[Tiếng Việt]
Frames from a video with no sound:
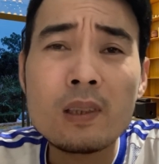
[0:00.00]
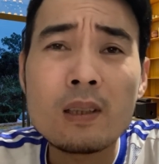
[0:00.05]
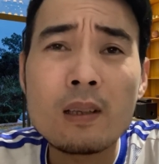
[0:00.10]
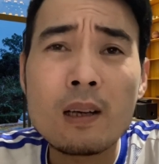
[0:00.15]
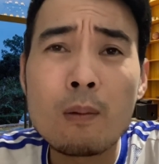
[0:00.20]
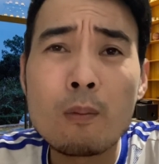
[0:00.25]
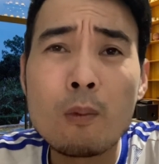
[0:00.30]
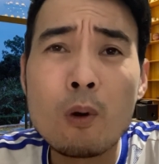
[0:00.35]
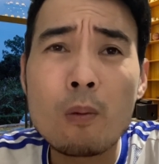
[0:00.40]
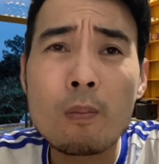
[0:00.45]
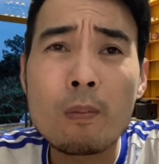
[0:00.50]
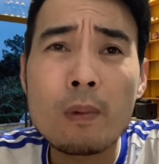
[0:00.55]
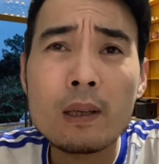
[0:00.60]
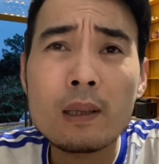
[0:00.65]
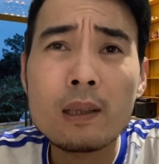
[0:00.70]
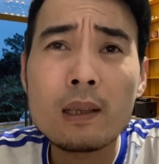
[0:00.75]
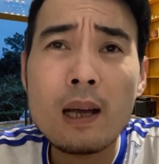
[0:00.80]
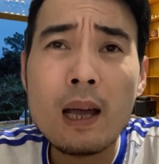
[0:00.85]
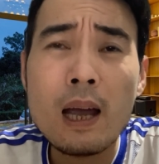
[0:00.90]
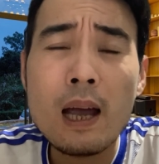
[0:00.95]
là một bên
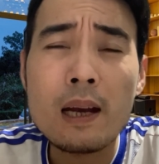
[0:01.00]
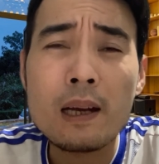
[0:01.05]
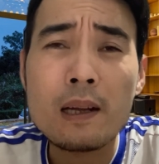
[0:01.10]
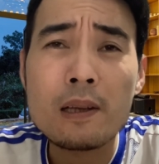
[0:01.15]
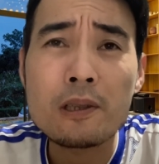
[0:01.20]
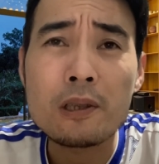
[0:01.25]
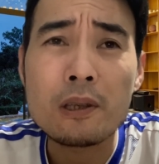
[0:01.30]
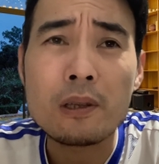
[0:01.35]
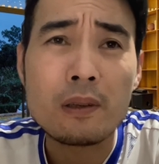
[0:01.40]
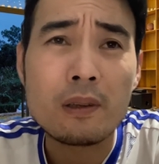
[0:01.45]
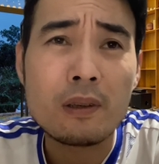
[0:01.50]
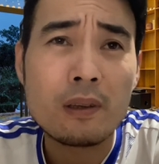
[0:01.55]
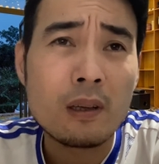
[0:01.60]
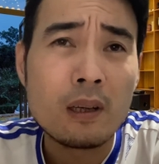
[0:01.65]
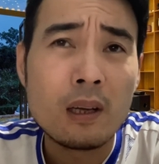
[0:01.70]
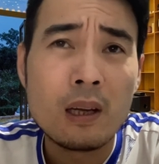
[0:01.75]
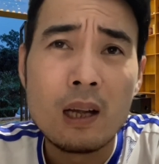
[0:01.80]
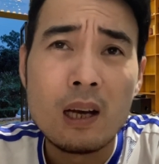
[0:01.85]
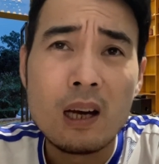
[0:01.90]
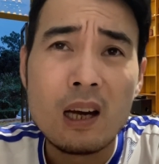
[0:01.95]
thứ hai là cái sự
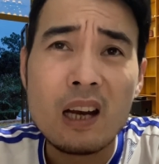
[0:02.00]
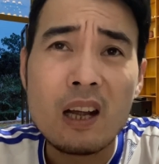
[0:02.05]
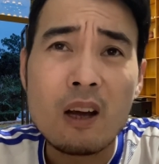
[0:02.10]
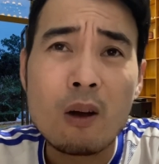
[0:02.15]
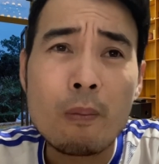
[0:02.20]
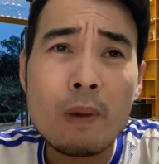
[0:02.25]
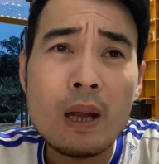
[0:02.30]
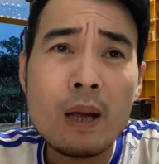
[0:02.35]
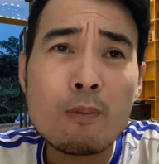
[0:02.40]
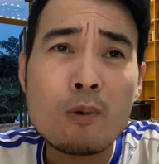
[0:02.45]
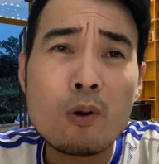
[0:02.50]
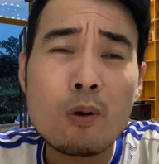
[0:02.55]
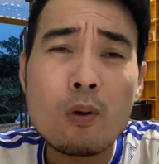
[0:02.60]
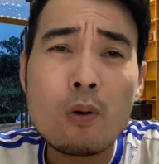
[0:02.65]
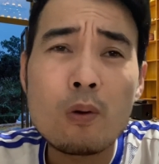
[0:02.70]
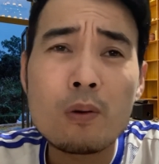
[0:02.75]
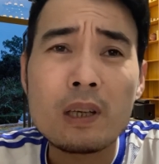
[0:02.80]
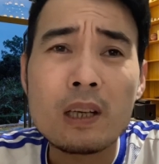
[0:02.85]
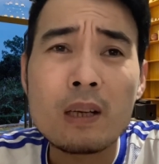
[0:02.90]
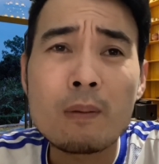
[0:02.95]
lẻo mép của
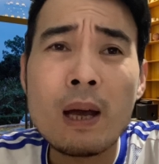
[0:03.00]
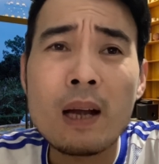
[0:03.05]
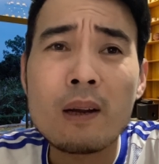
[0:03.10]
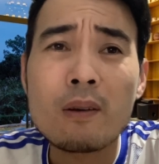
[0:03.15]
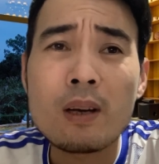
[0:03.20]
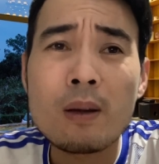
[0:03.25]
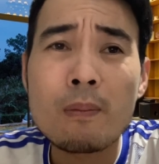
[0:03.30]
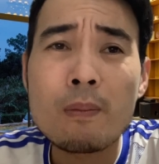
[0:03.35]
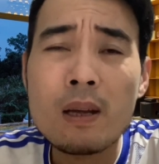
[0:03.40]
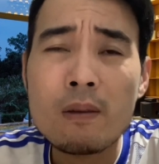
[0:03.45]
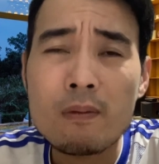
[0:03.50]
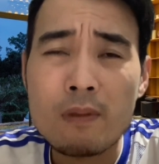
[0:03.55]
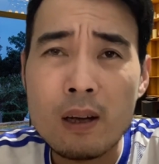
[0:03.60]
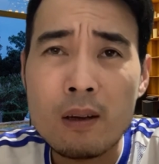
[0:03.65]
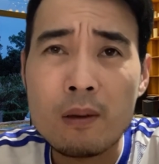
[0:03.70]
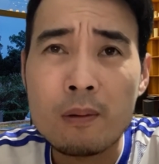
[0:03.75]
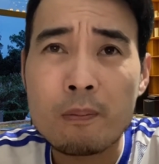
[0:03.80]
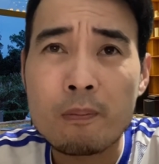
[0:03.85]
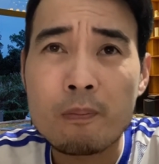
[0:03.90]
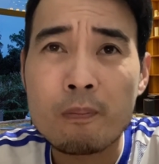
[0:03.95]
cô thì các bạn cũng đã biết phải
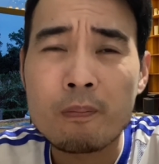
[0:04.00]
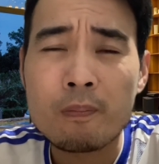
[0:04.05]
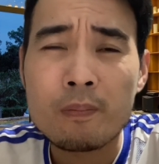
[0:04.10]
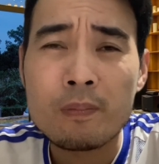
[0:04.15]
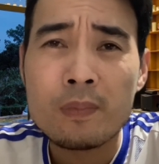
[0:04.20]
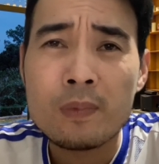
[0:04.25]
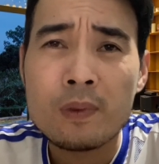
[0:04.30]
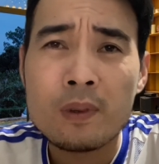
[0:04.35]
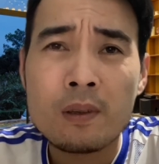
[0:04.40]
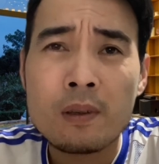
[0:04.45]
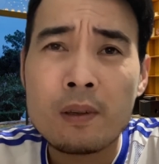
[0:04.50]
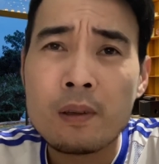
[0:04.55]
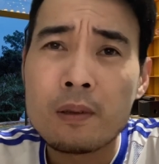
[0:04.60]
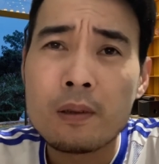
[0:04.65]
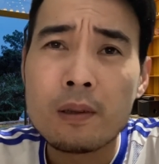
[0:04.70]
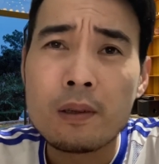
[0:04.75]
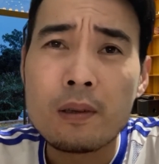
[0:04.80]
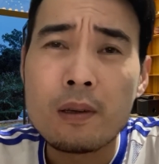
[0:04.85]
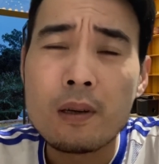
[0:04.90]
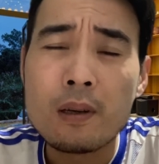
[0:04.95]
không
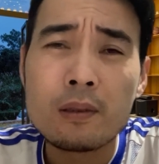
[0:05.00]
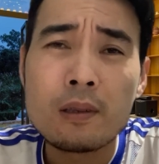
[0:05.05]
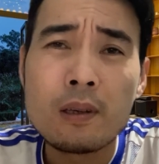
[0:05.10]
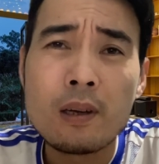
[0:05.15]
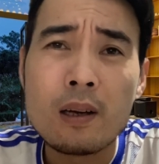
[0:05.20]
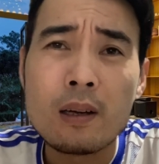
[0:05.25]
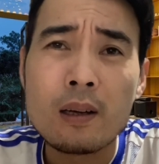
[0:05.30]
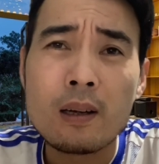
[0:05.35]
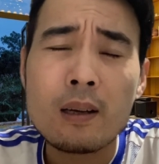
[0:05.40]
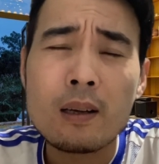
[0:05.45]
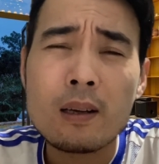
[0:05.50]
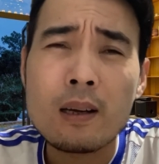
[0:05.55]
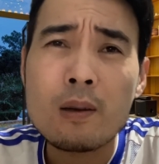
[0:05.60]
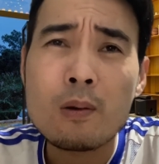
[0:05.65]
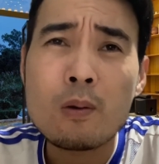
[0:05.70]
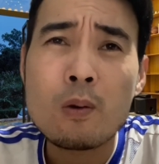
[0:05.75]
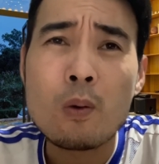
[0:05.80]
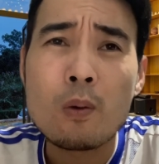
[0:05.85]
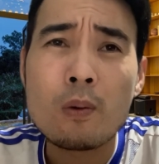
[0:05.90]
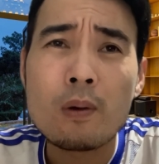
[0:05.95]
thì thường thường các
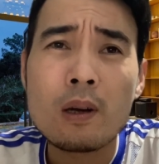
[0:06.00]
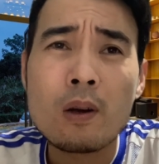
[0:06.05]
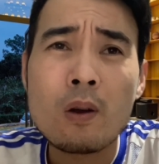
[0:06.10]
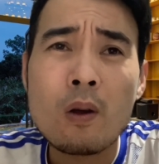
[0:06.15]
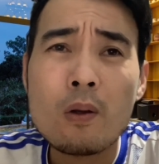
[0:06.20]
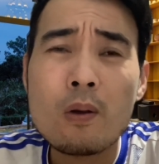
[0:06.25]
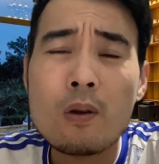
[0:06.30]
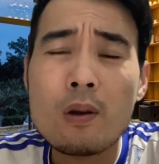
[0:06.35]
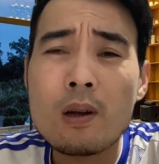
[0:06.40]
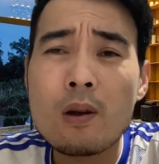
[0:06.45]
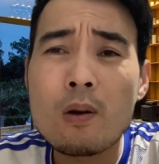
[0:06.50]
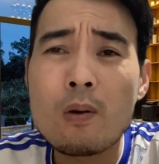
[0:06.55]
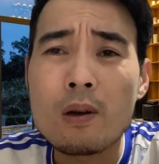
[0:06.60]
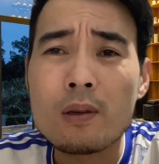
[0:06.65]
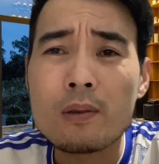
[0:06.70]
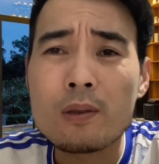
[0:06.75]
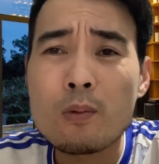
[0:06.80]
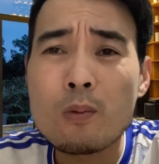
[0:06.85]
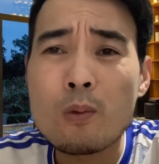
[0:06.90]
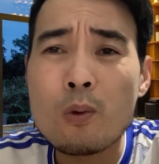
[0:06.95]
cụ nó nói có câu ở
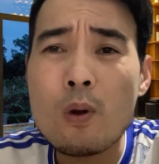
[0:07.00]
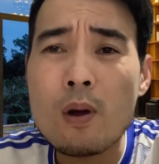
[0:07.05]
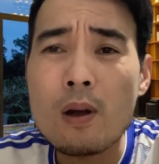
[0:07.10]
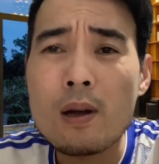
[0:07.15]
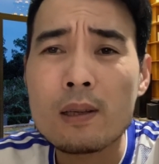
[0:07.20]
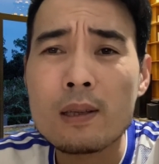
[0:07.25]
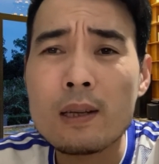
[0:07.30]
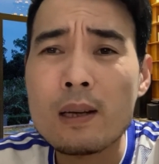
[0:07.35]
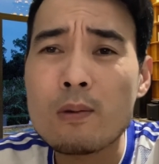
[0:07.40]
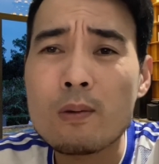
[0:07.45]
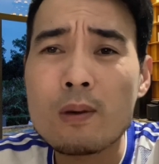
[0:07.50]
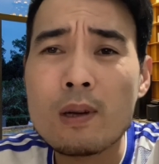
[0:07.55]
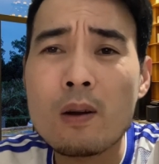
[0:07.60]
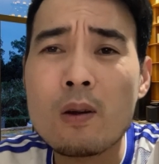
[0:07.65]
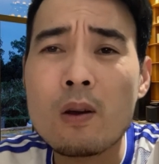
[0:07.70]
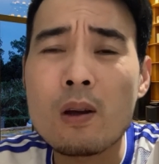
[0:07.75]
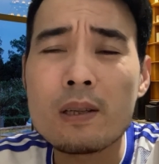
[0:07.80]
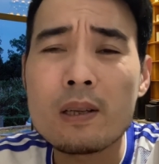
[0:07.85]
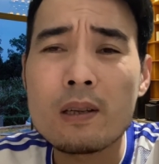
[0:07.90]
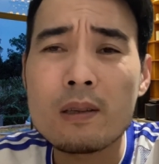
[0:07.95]
Trung Quốc người ta cũng đã
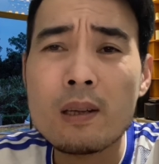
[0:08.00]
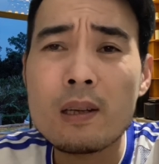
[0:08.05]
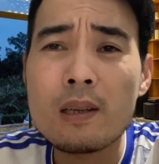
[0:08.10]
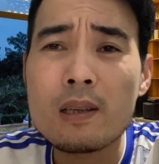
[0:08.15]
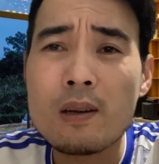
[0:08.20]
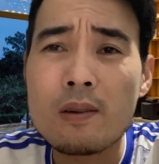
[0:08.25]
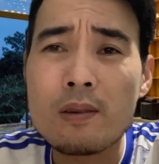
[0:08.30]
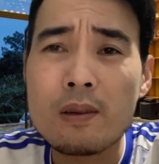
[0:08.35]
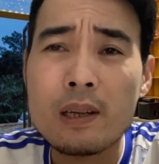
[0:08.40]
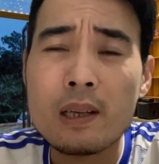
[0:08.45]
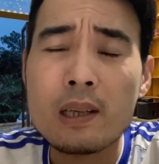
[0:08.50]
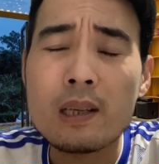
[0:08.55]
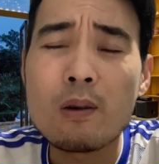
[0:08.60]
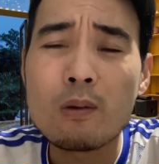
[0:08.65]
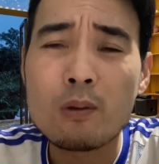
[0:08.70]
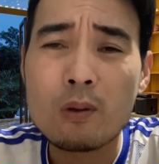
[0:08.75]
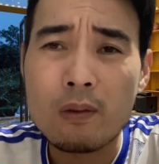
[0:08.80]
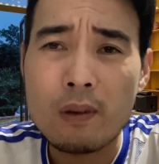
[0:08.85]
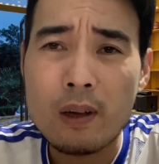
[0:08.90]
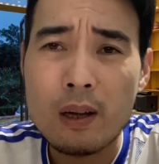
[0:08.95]
nói những rất nhiều những cái
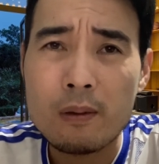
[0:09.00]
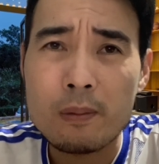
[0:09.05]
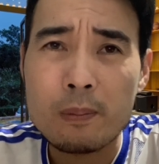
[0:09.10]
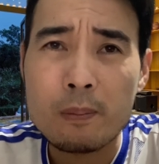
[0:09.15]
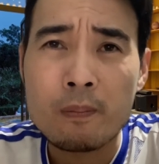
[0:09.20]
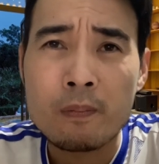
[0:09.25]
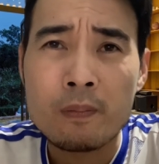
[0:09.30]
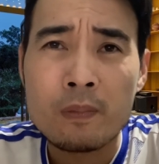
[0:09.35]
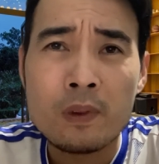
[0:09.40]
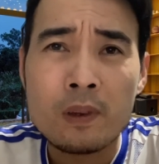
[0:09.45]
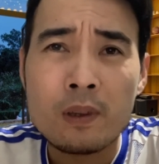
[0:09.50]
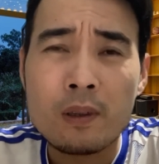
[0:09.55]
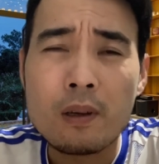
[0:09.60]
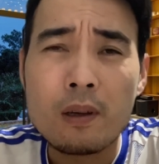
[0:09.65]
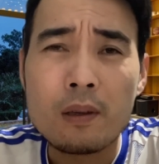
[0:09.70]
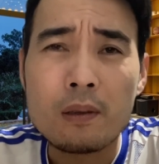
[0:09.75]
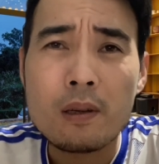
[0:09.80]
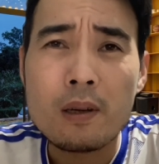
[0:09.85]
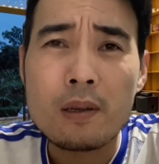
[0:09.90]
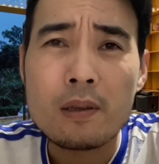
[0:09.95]
câu rồi phải không
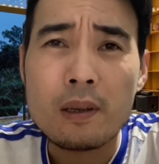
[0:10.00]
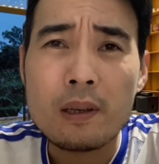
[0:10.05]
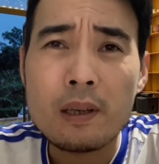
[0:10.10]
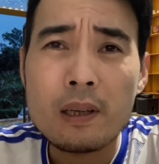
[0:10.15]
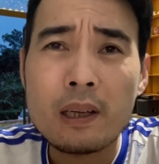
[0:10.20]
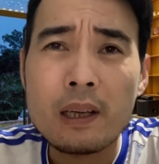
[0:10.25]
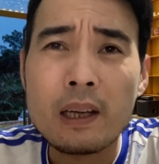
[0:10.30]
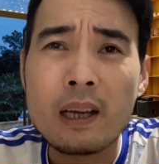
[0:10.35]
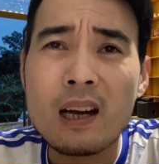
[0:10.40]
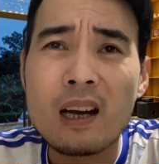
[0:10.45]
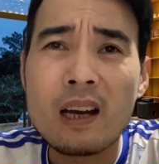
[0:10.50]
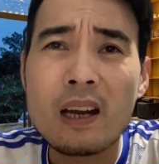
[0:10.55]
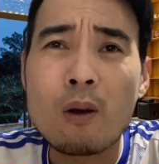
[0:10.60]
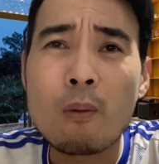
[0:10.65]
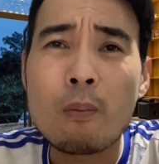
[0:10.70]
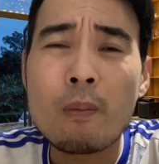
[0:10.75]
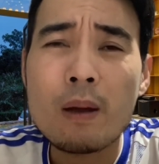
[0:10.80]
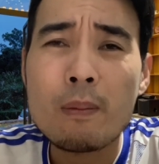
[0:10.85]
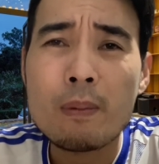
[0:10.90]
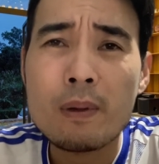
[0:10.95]
thường thường những cái kẻ lẻo
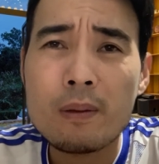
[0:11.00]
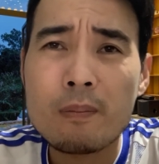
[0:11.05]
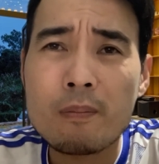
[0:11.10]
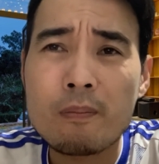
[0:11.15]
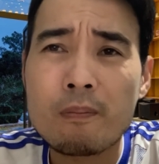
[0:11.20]
mép ấy,